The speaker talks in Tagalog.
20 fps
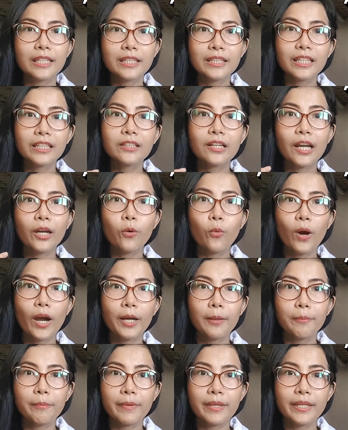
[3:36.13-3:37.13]
needed
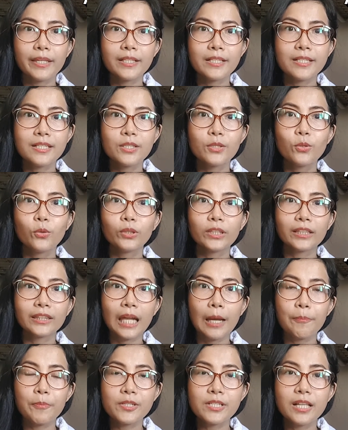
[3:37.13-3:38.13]
requirements nung
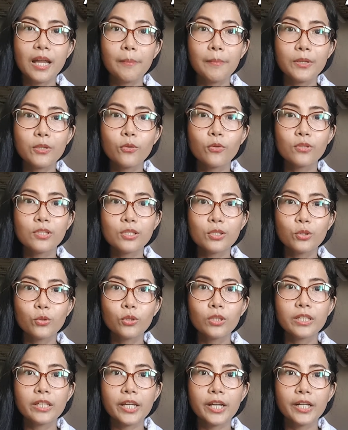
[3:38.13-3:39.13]
natapos namin yung
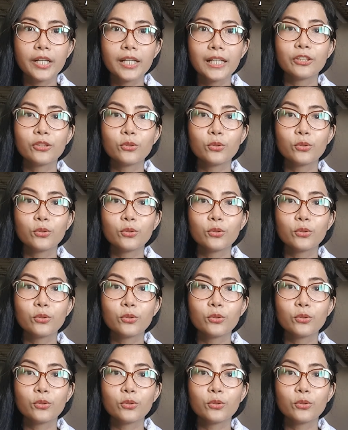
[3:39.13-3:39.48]
school year